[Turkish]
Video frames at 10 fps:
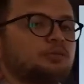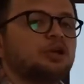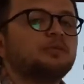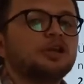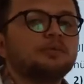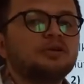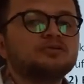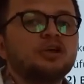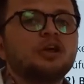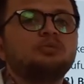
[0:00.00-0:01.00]
bulabilir
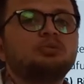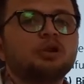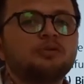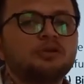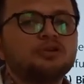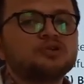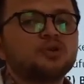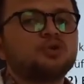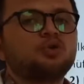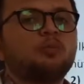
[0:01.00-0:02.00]
miyiz? Bulabiliriz
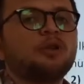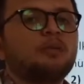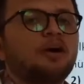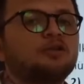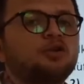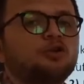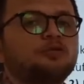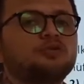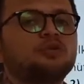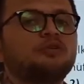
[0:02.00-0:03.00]
çünkü toplam kadın
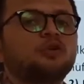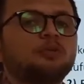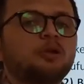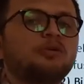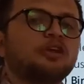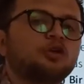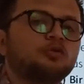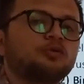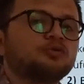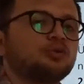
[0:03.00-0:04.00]
nüfusunu ve toplam erkek
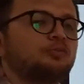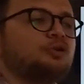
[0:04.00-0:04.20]
nüfusunu